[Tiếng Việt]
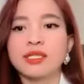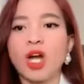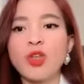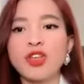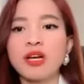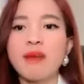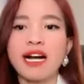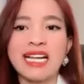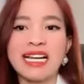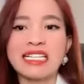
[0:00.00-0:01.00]
Có những cái bậc
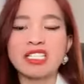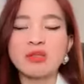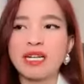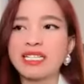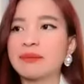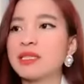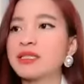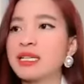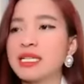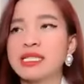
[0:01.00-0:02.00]
thầy sức mạnh tiềm thức
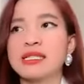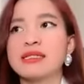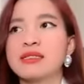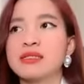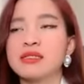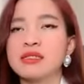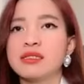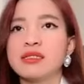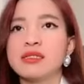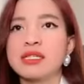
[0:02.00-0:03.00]
các anh chị,
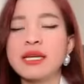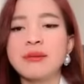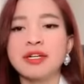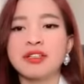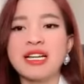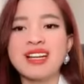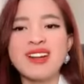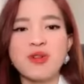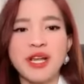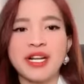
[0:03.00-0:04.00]
khi mà người ta đã
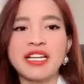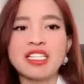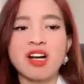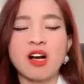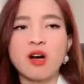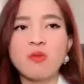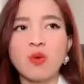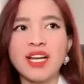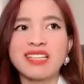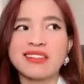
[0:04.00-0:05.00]
rèn luyện cho họ có
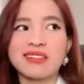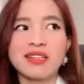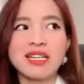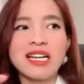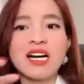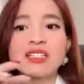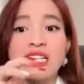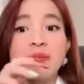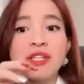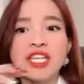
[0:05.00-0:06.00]
một cái cái cơ
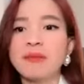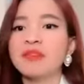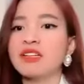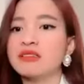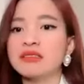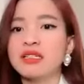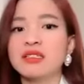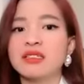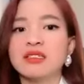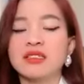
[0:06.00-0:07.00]
thể mà nhiễm từ á,
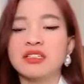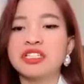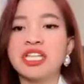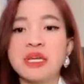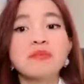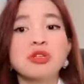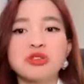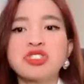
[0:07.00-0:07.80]
nhiễm từ